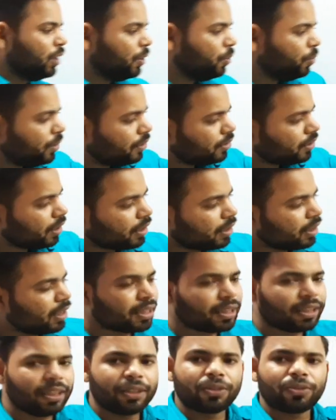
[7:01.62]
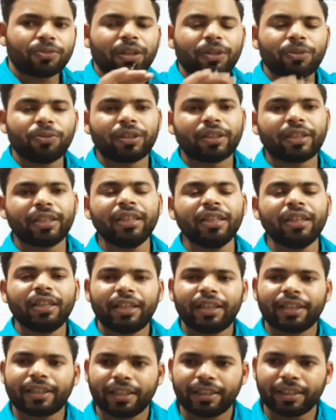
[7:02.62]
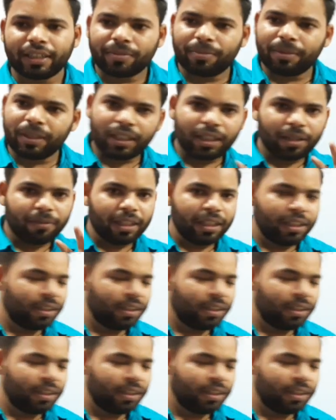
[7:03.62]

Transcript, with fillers: दी हुई संख्या के स्क्वायर रूट के इकाई अंक में आने